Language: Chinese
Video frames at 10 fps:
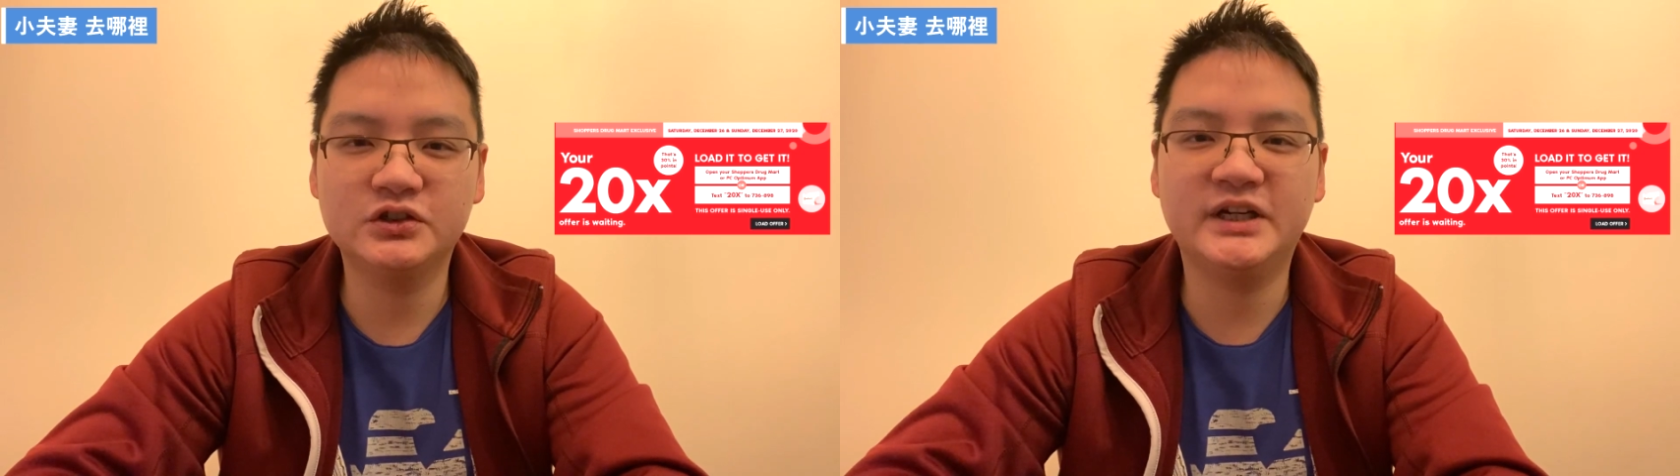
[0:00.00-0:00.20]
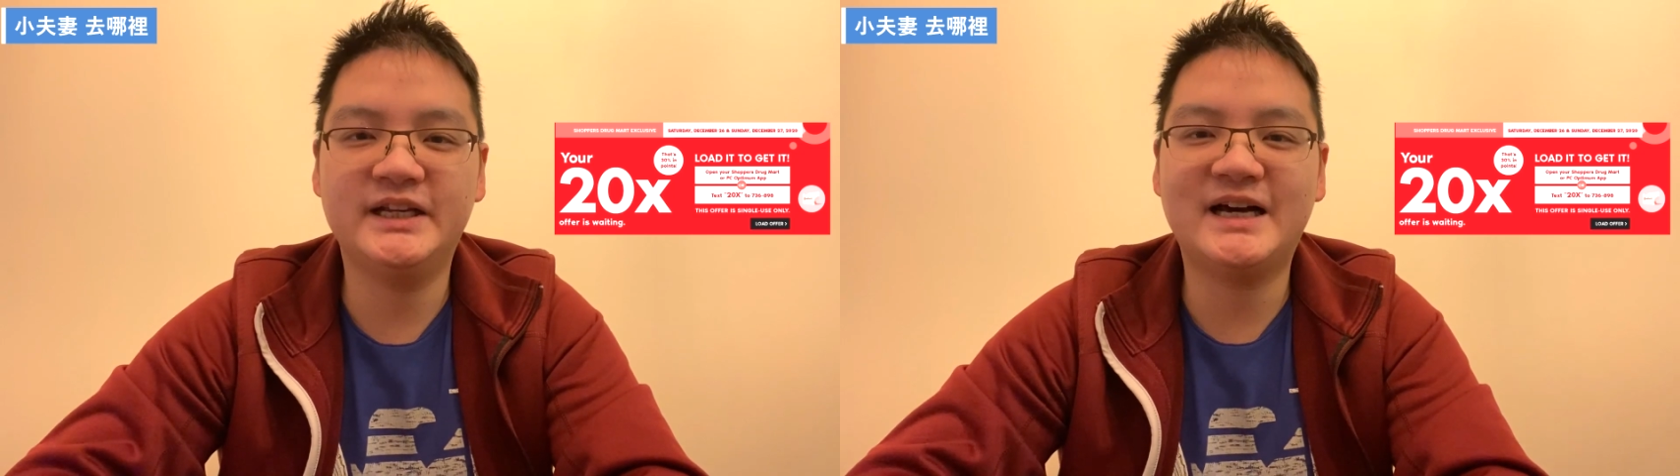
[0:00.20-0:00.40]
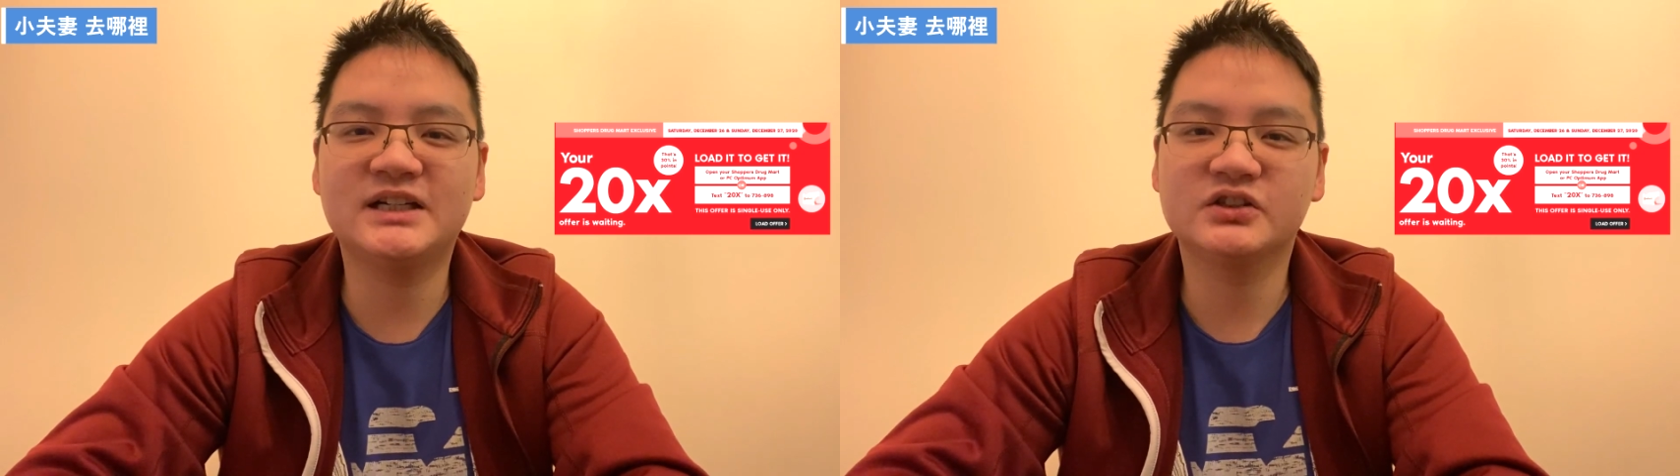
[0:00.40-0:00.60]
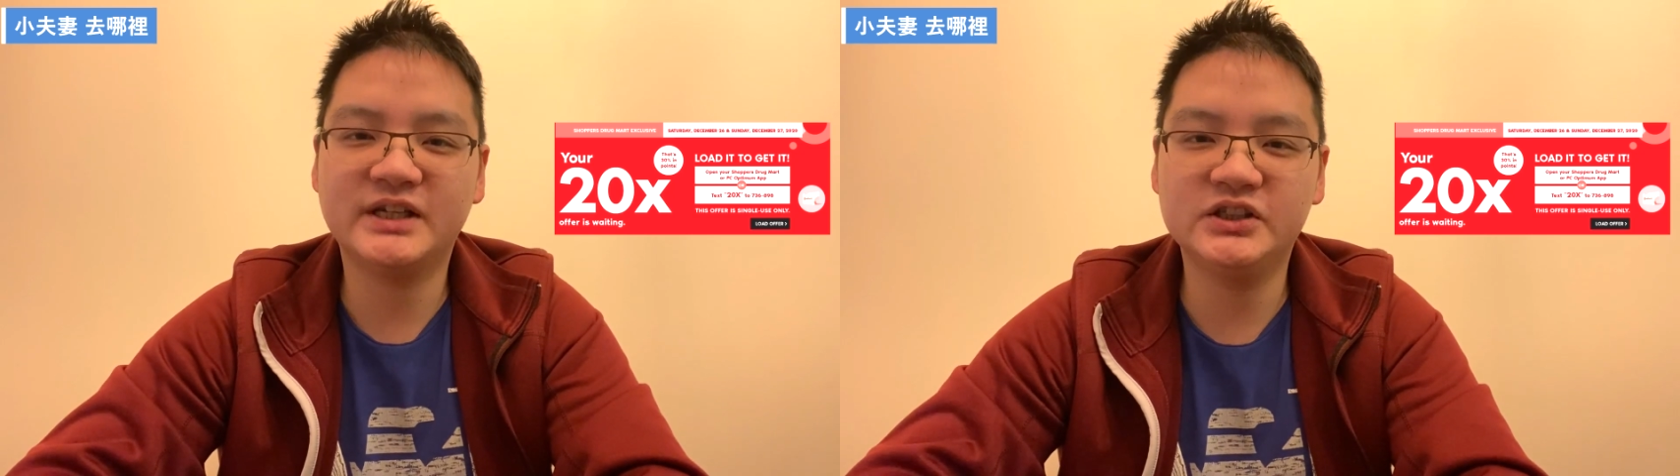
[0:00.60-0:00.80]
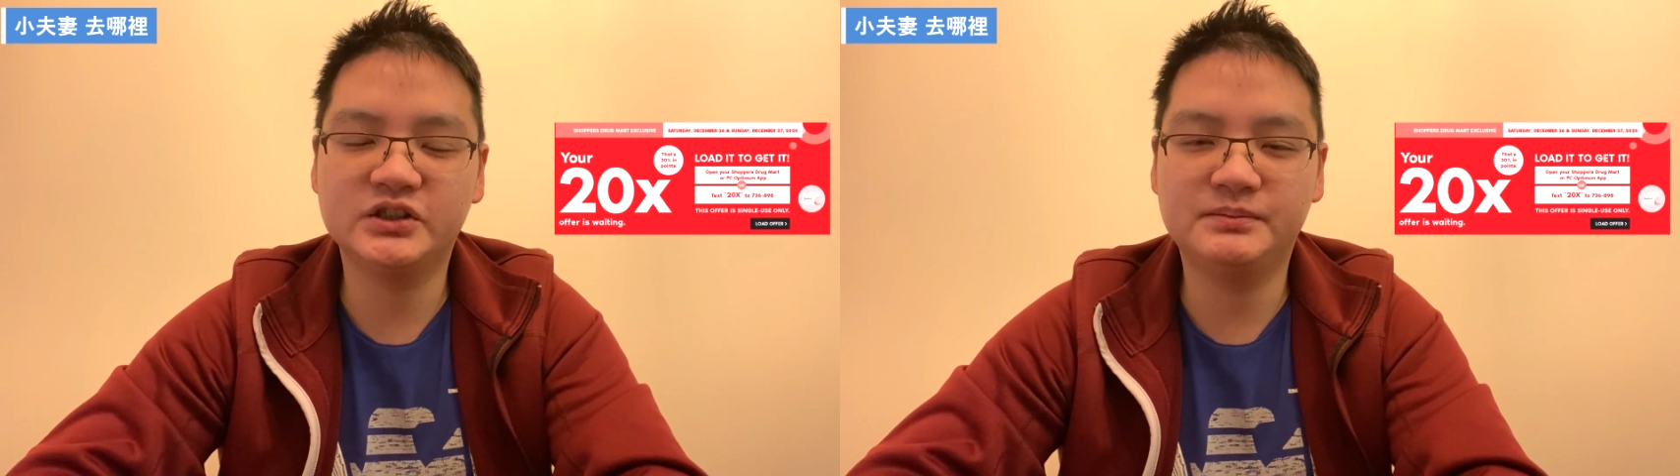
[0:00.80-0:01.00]
就可以拿到
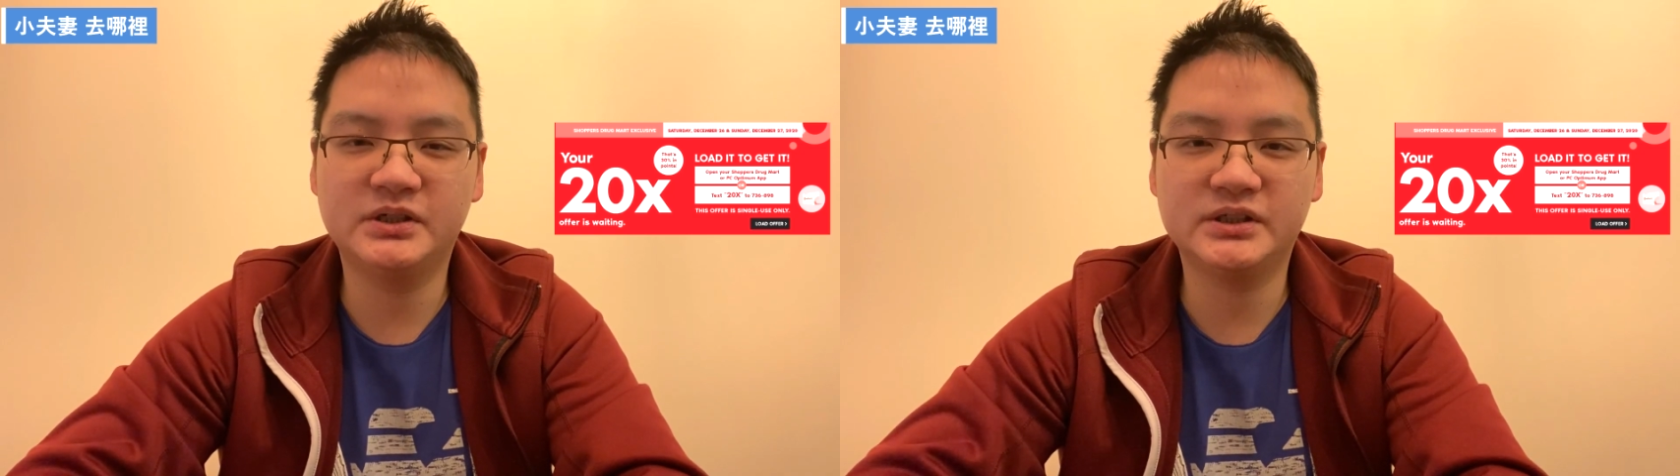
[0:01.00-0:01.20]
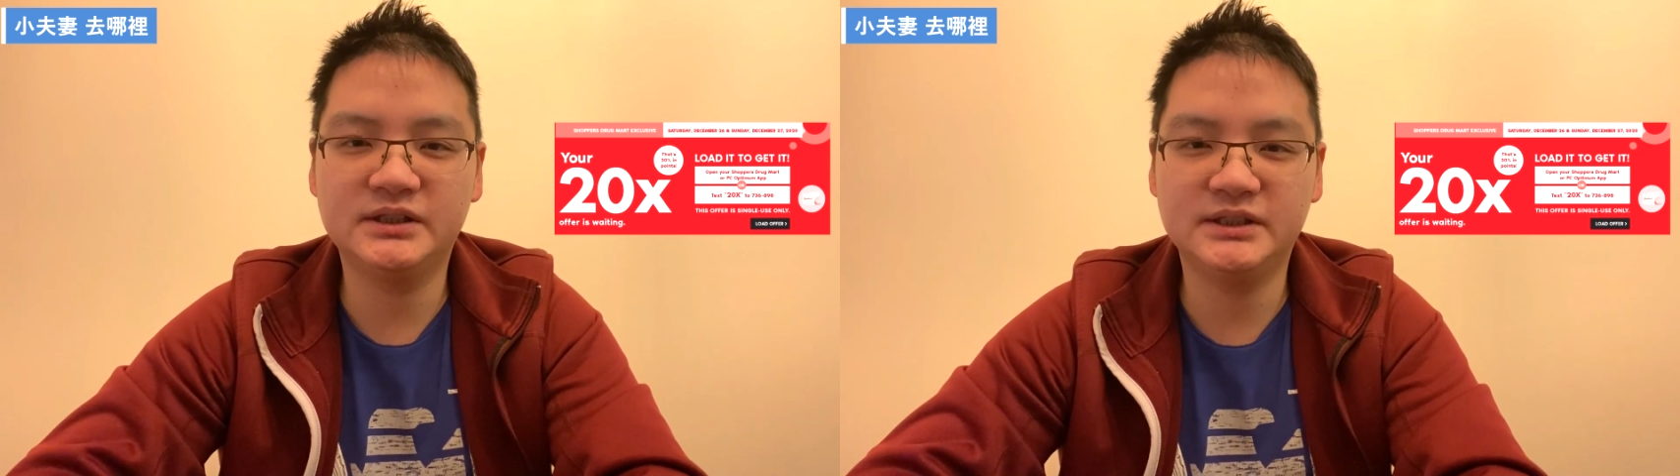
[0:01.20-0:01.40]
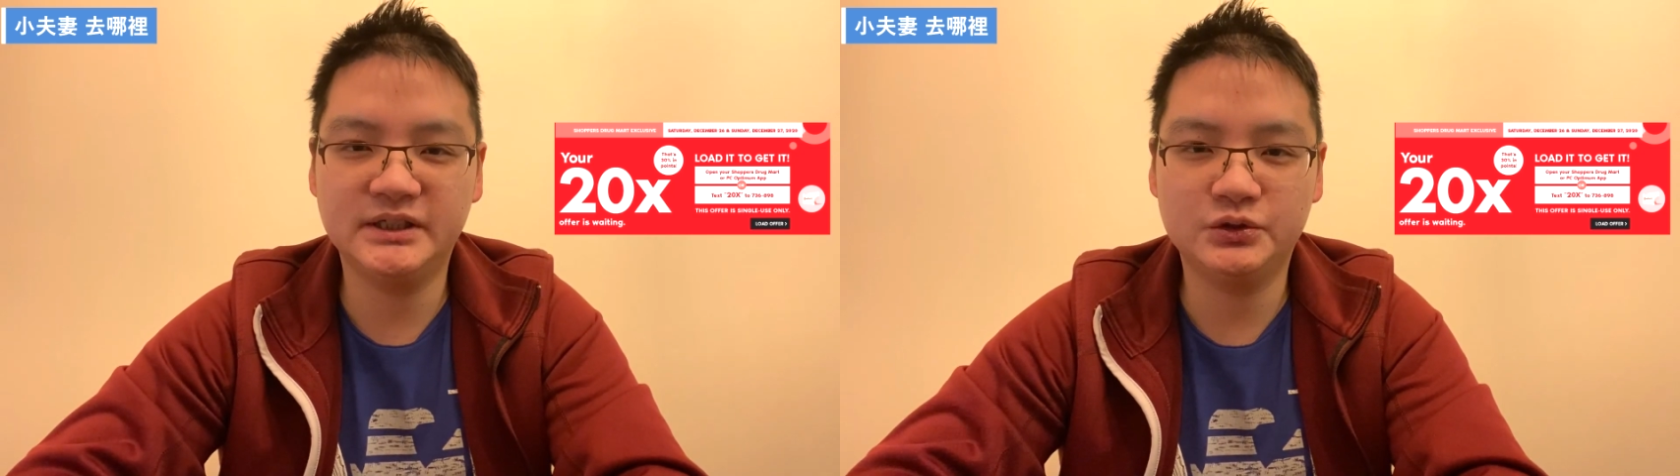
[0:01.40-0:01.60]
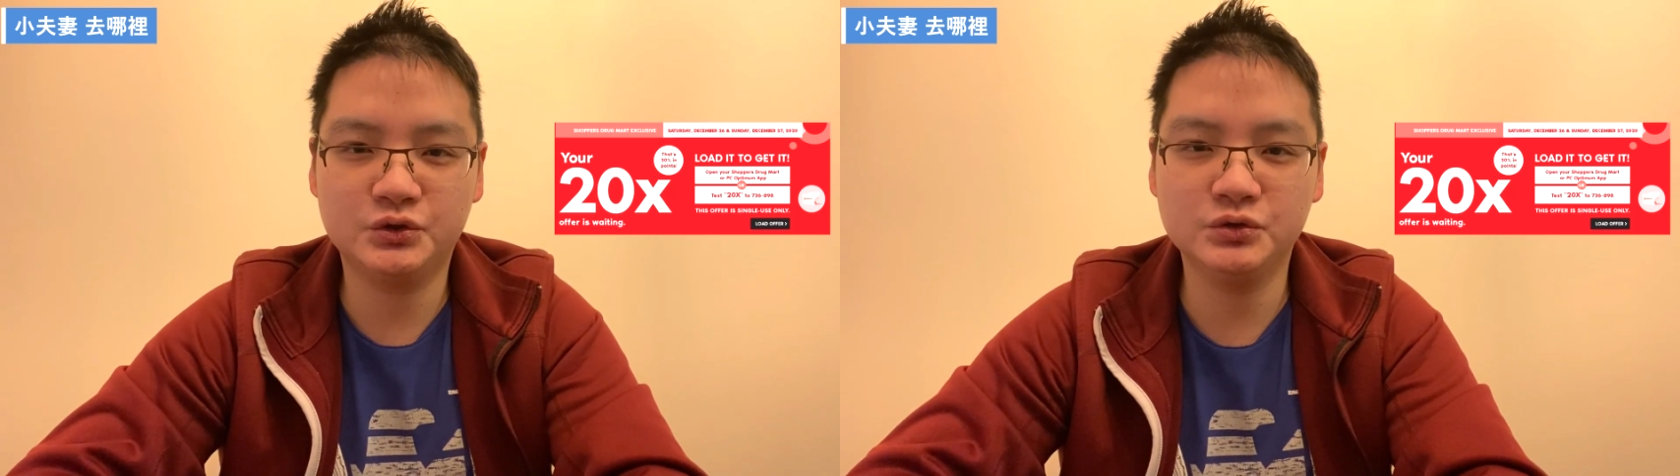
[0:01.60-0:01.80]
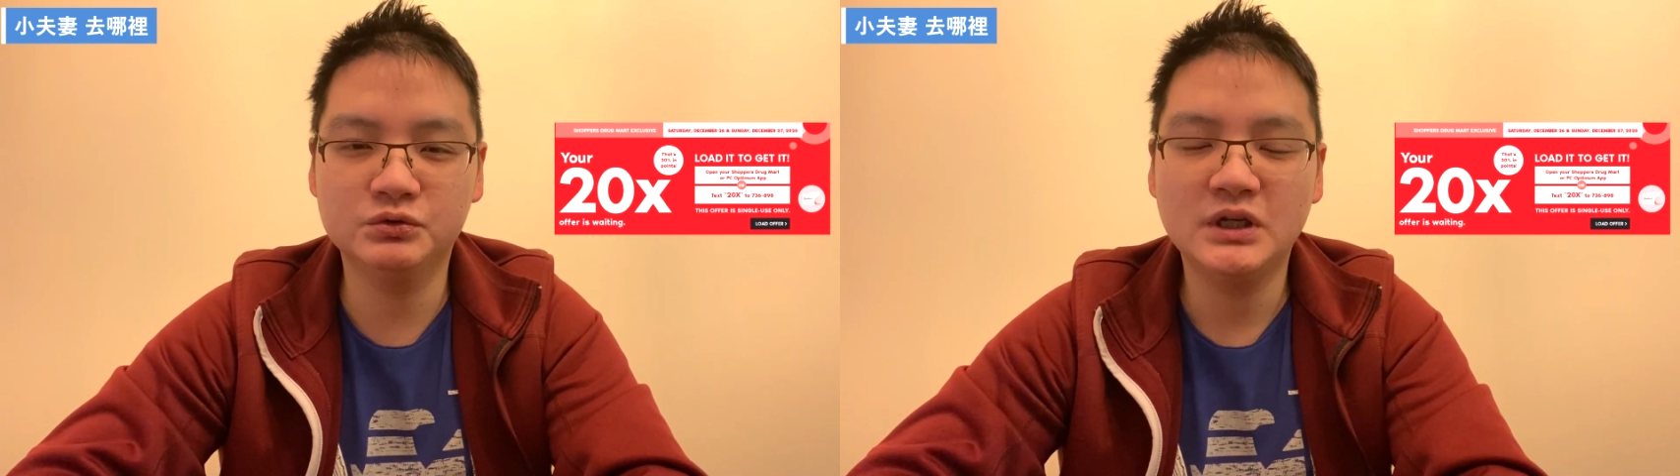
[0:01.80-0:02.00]
三十 percent 的点
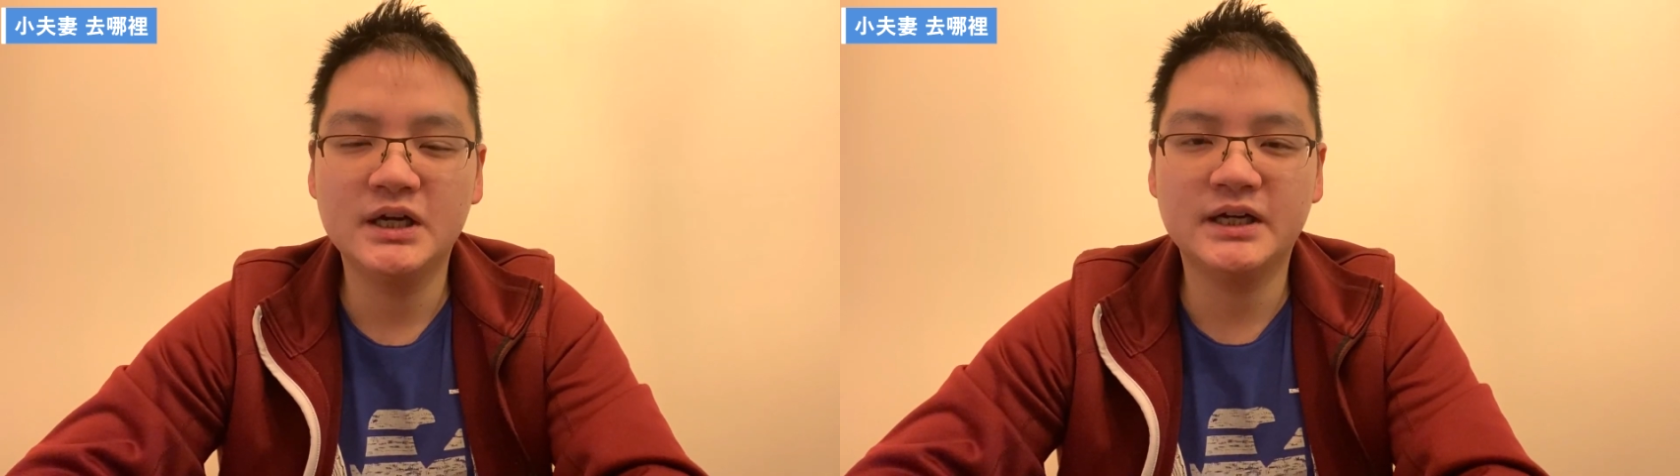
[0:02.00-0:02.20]
数，